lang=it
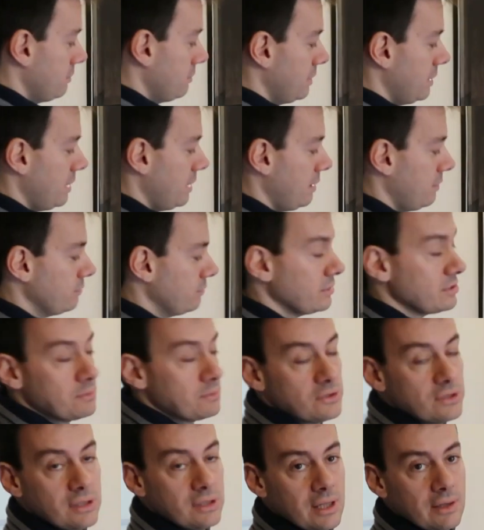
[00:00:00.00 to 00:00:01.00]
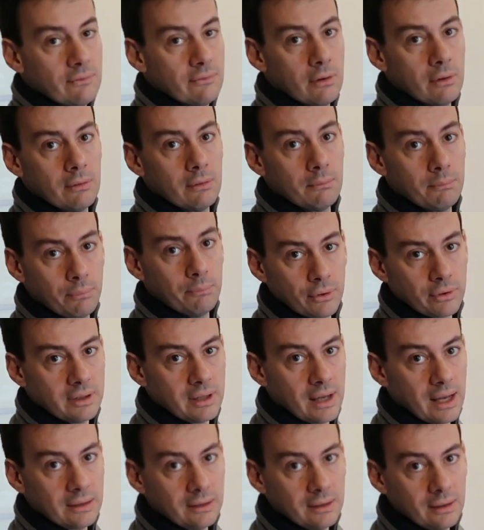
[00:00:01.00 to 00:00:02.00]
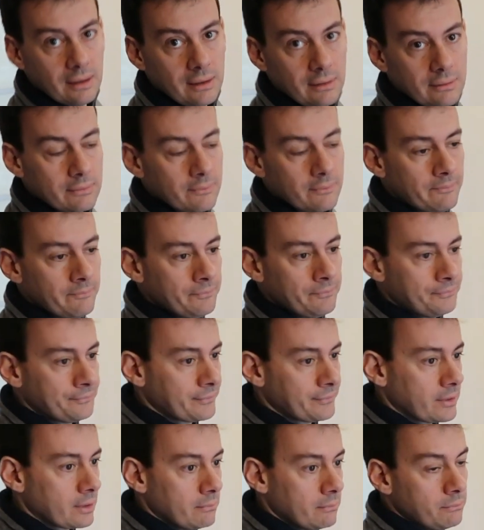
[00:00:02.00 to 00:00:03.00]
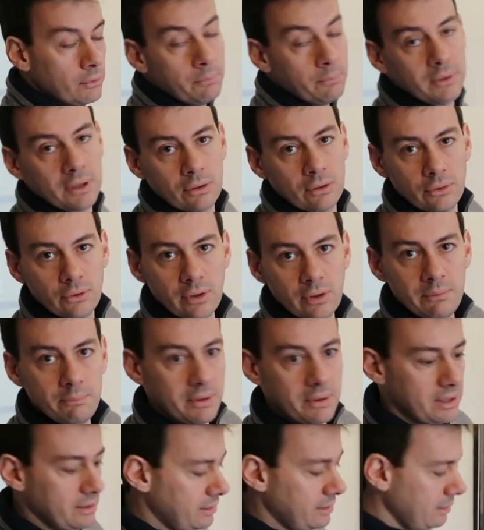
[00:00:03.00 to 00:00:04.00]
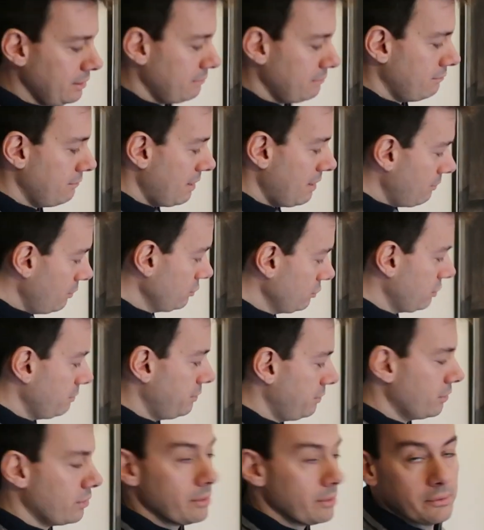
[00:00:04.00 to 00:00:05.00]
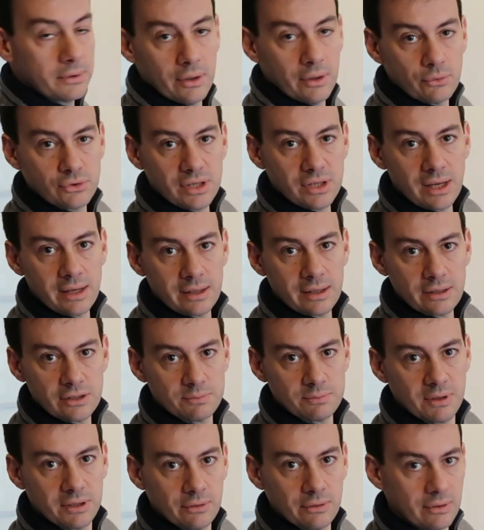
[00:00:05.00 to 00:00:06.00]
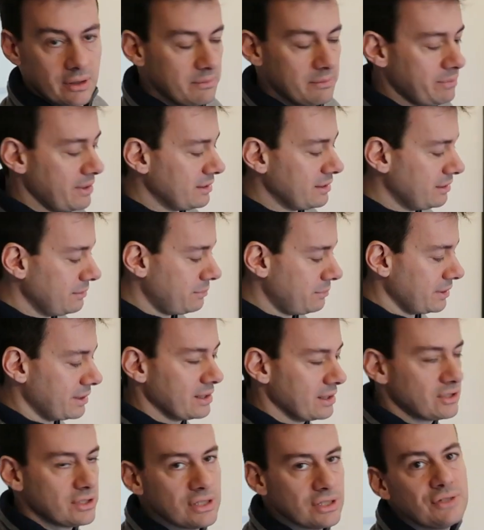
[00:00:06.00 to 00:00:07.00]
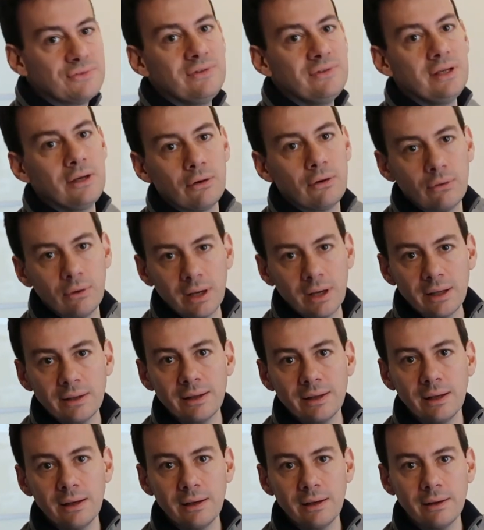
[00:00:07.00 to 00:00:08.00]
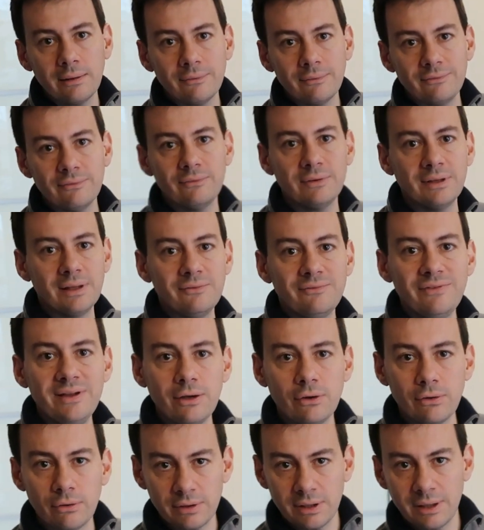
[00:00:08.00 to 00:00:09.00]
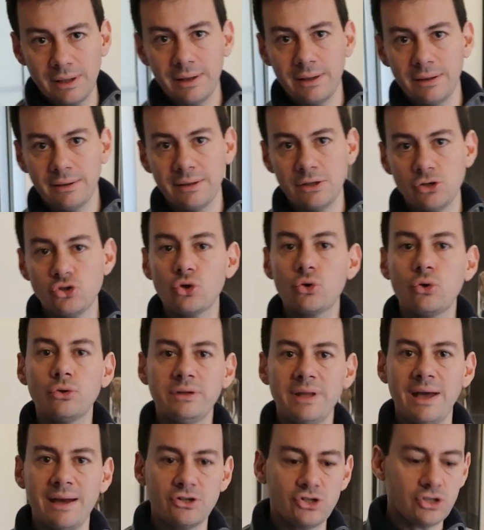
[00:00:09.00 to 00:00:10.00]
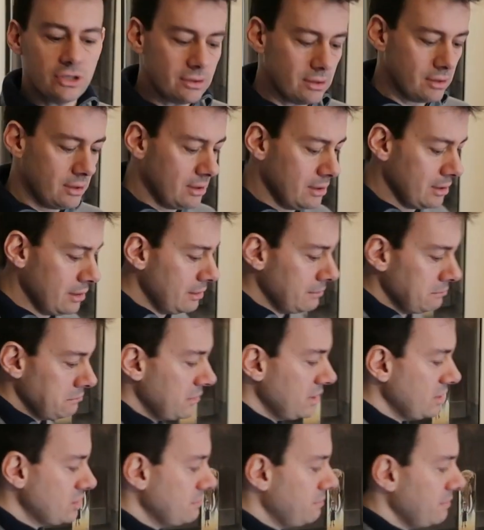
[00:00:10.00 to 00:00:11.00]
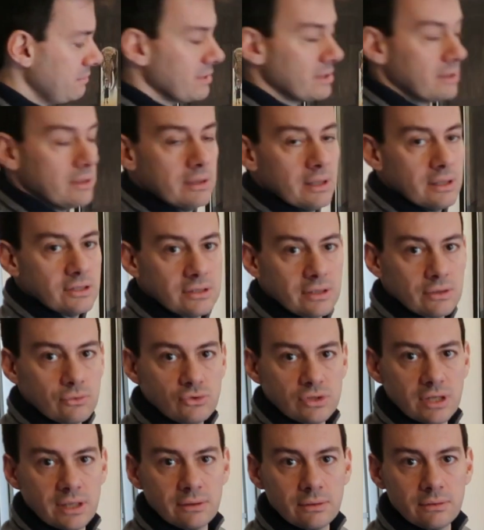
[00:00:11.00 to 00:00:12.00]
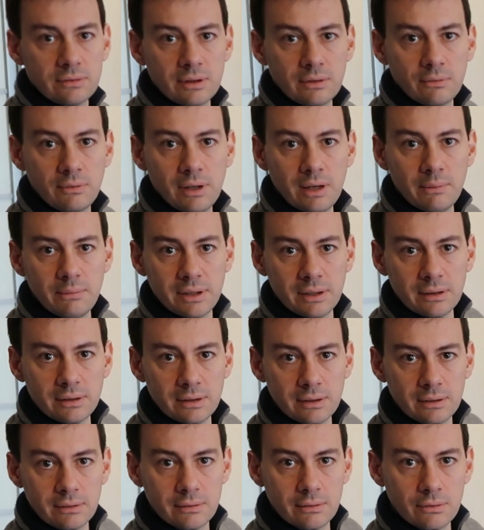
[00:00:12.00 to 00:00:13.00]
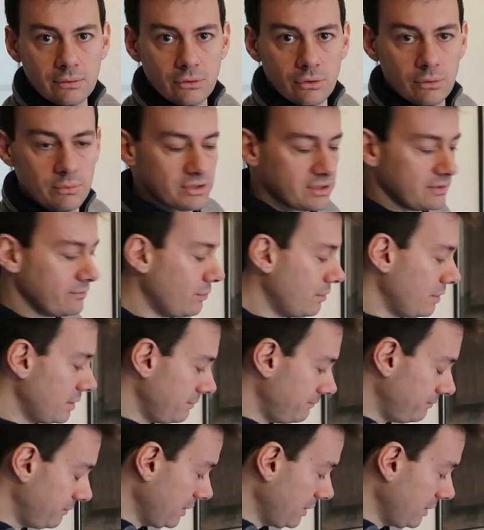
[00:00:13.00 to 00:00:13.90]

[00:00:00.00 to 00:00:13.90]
un, un dispositivo portatile più piccolo di un iPad, ma molto più comodo da usare rispetto a un iPad perché ci svincola dal, dal vincolo del, del gioco touch, ci permette di essere usato tranquillamente come si vuole.